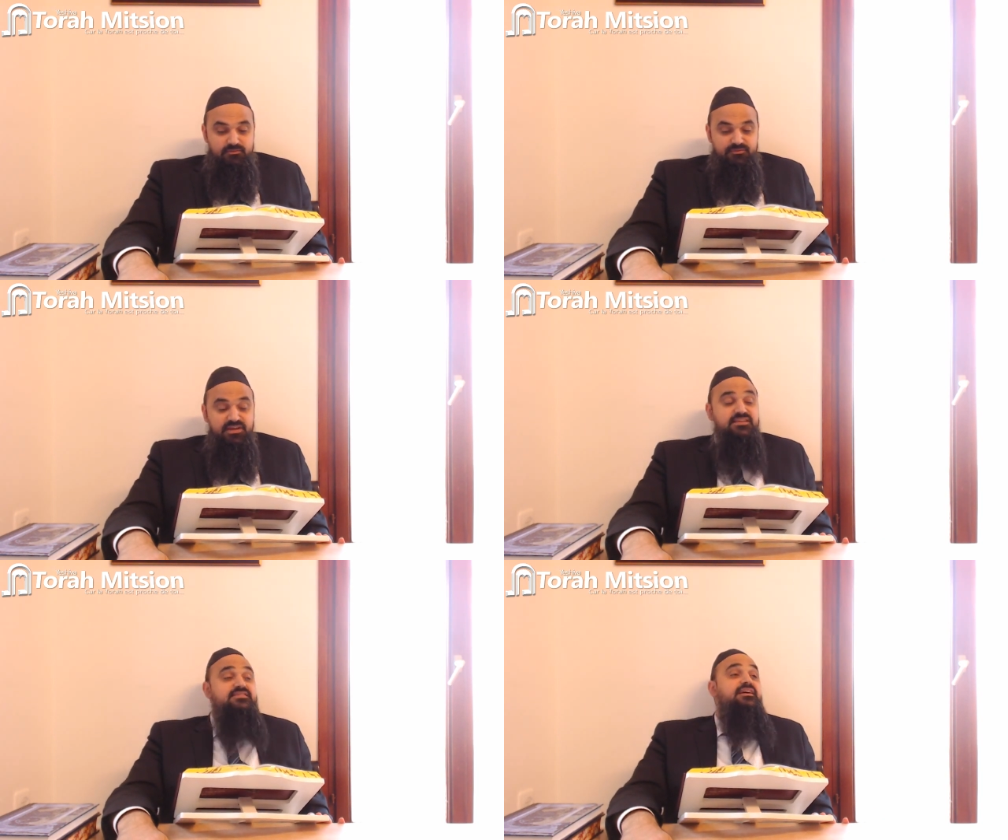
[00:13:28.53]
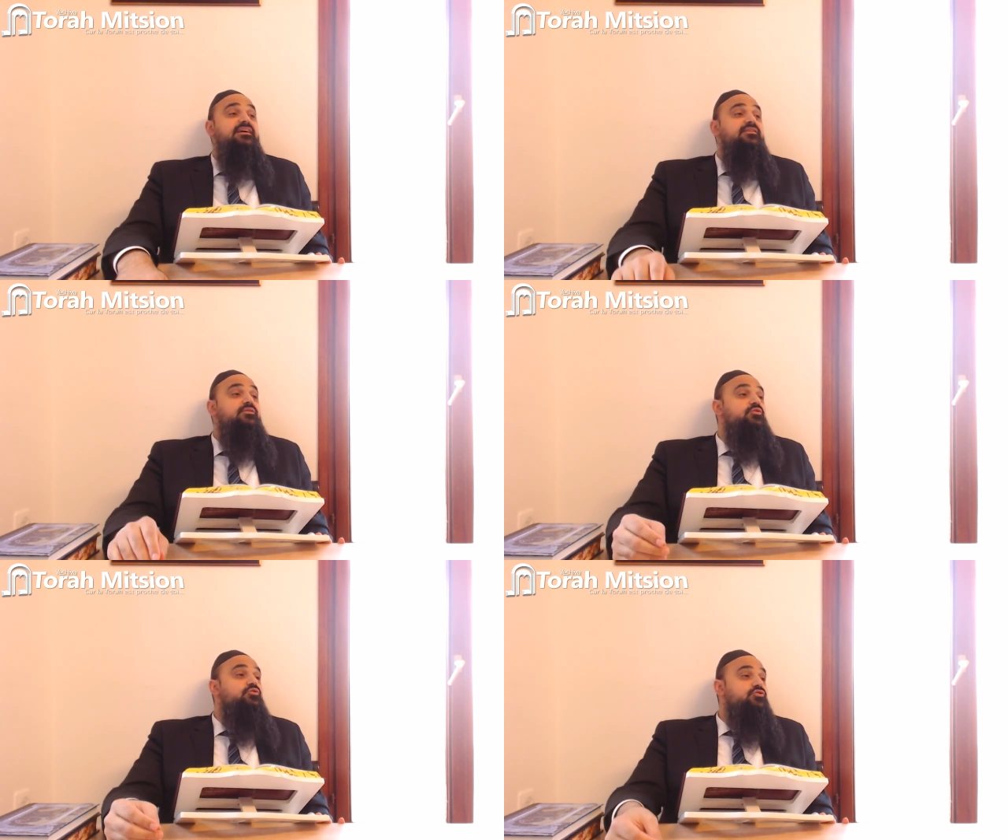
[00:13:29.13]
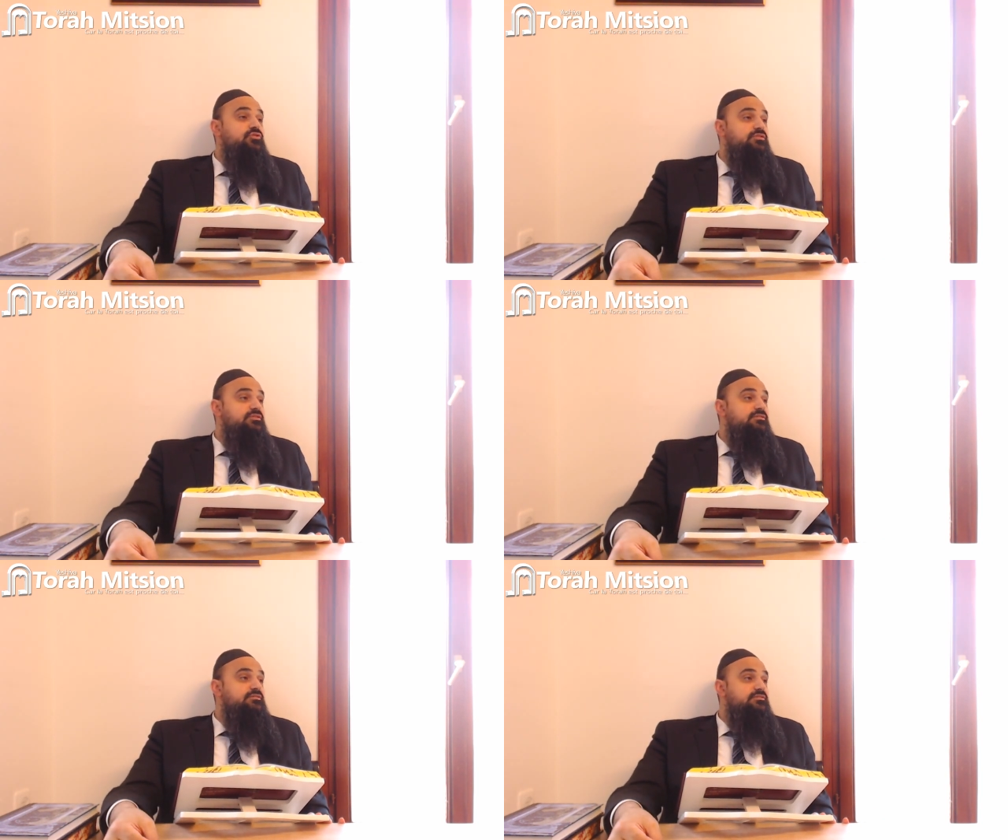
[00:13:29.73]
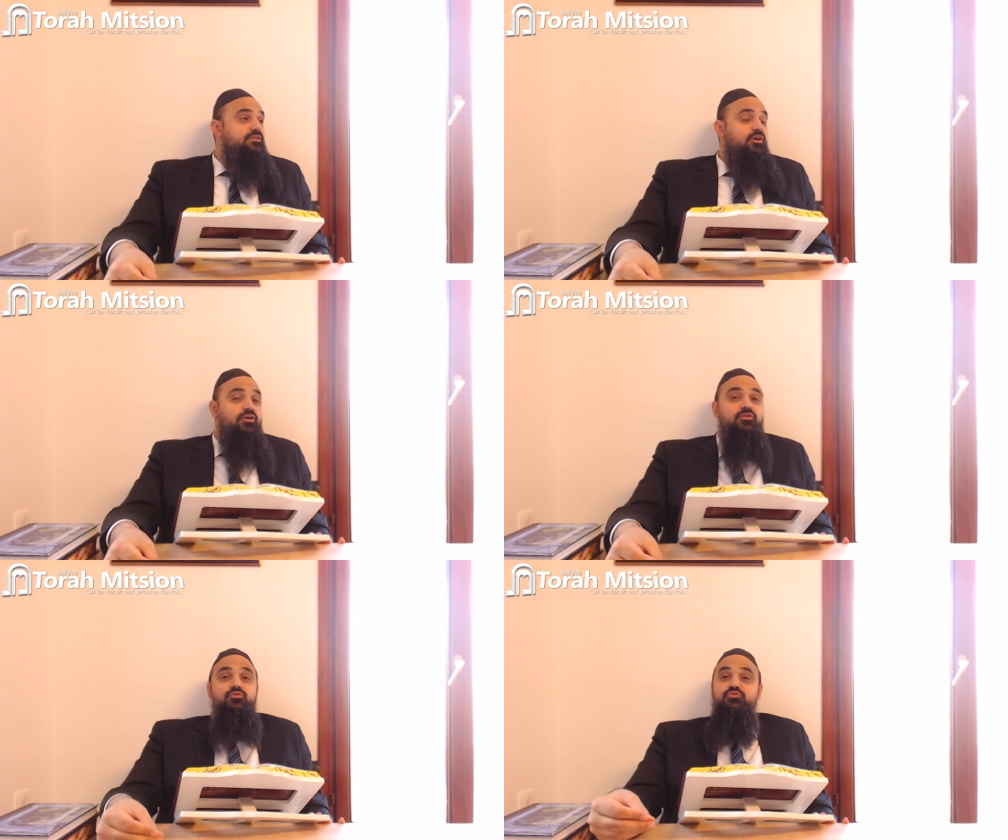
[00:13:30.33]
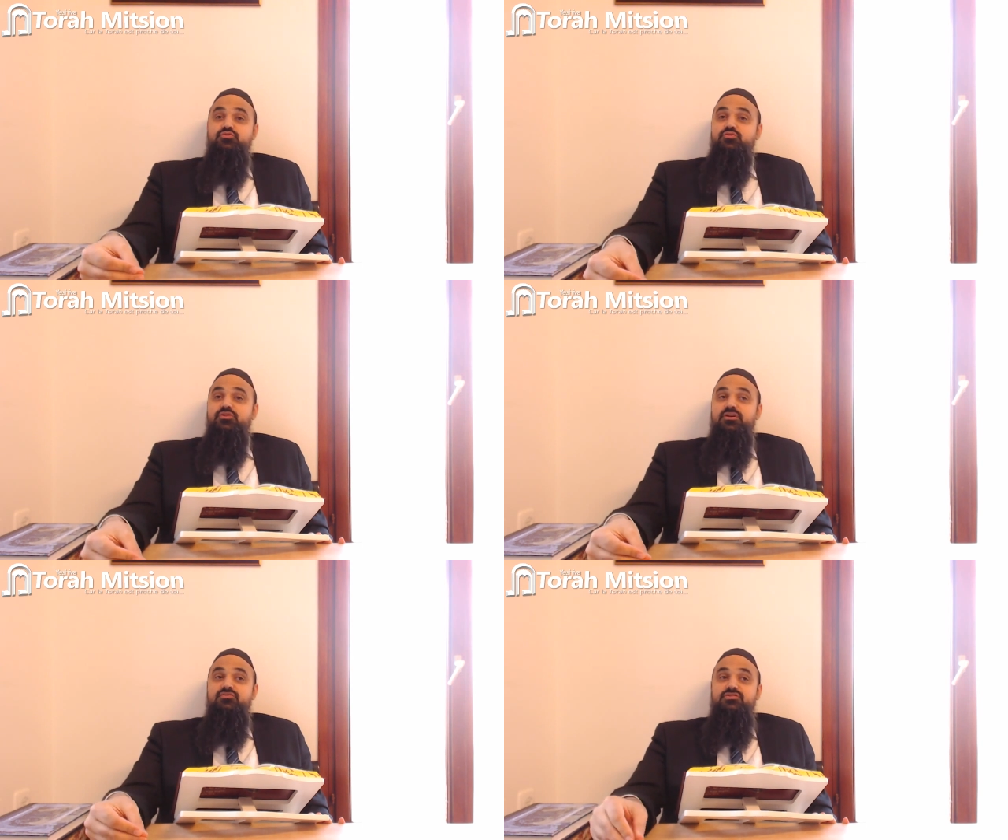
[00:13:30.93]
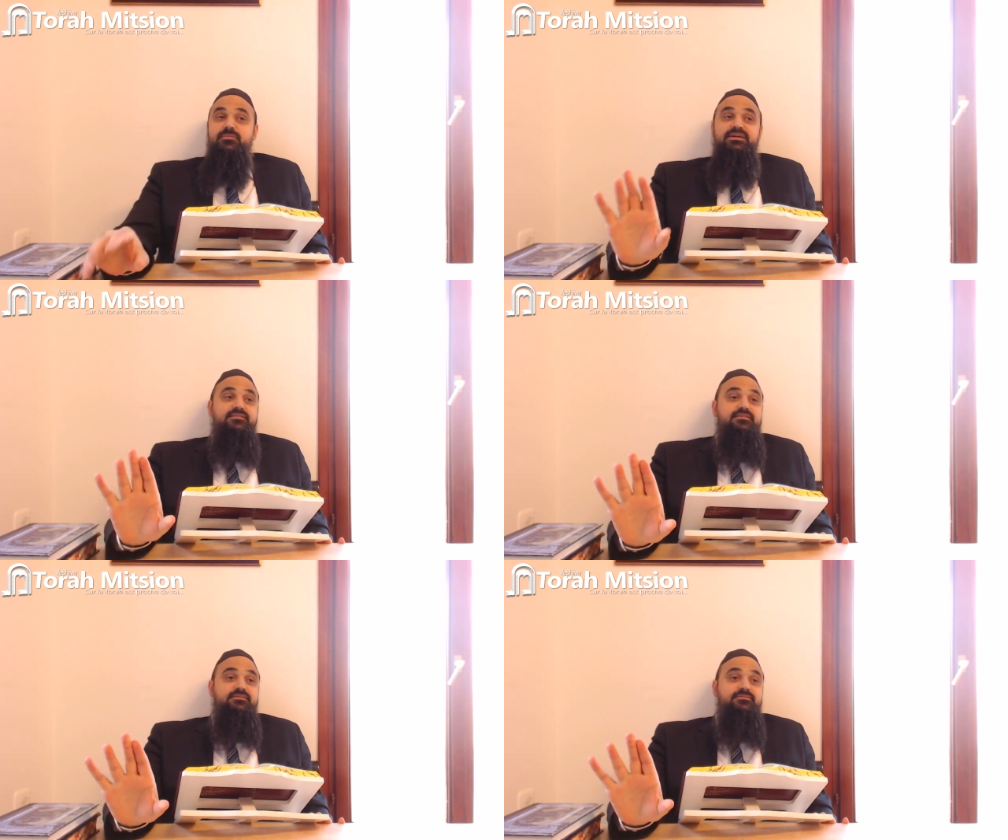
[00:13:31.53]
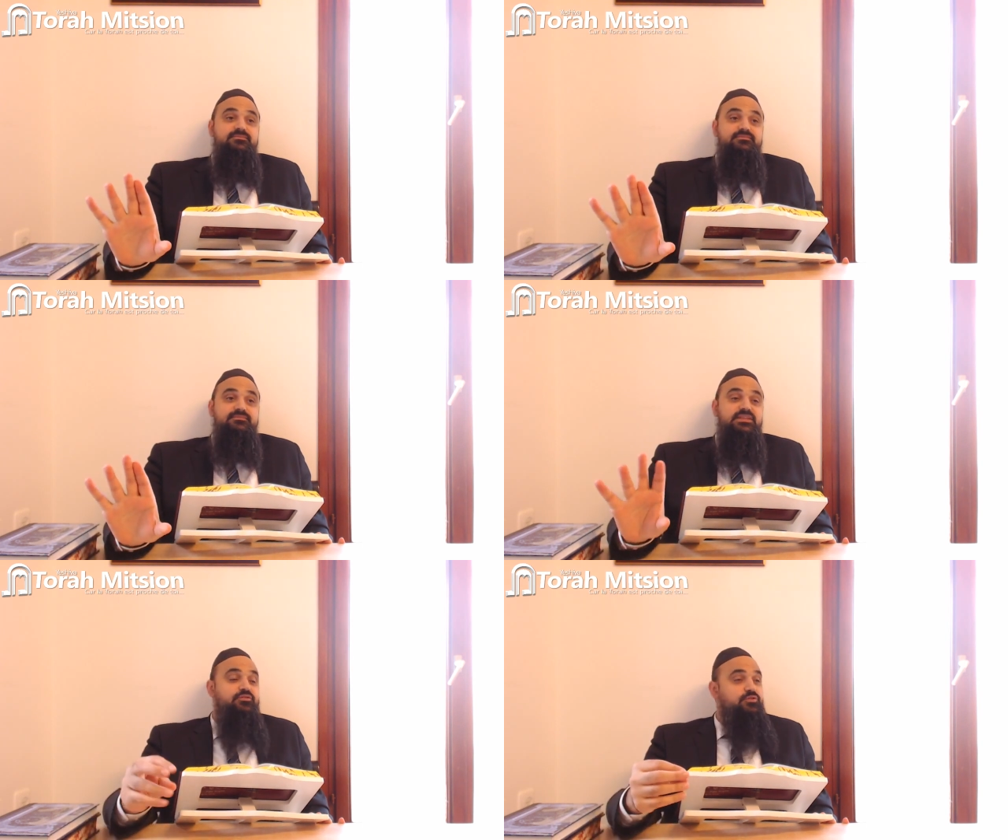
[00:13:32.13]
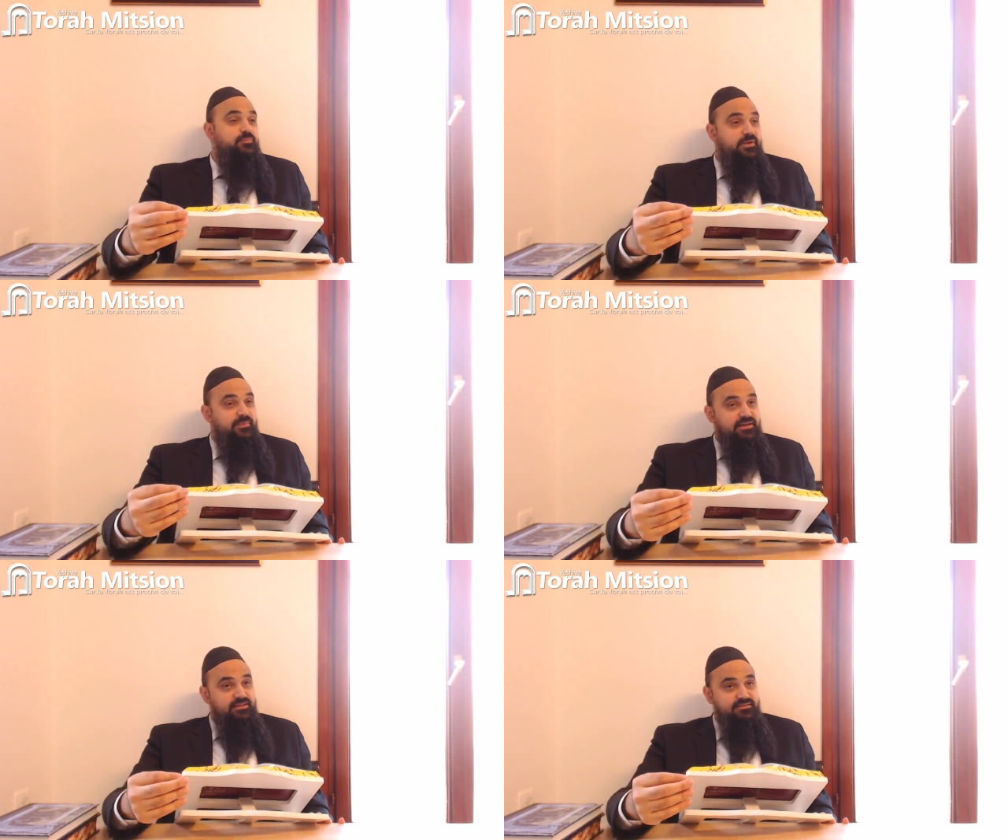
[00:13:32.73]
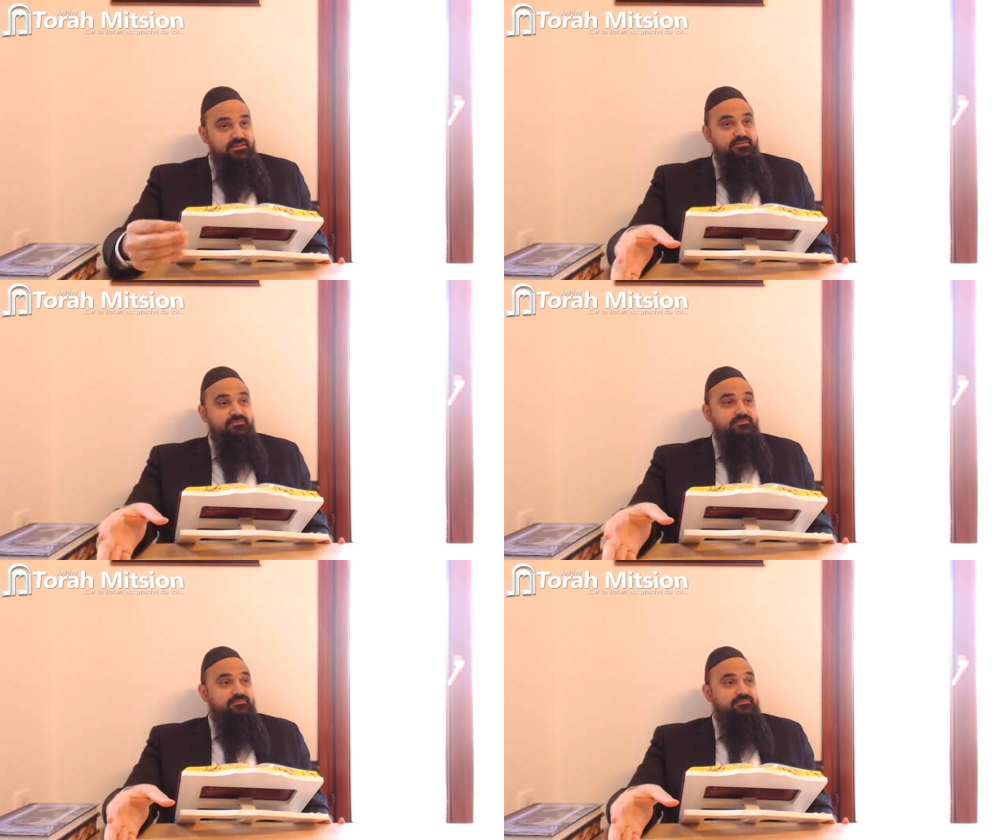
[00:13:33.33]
verser de l'eau chaude dans du sucre Shabbat. Il veut se préparer un thé.